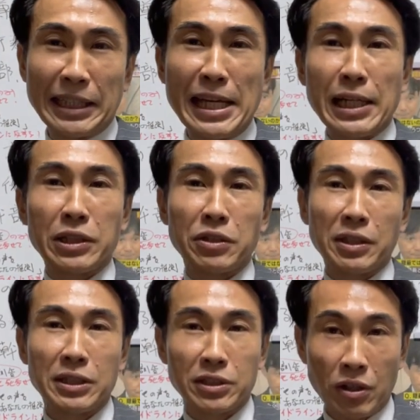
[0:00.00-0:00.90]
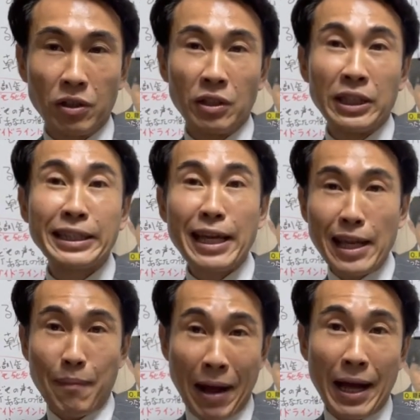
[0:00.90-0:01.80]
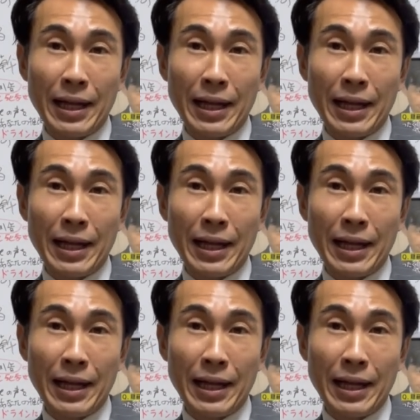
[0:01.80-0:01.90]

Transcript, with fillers: 出なかったわけですよ。出れば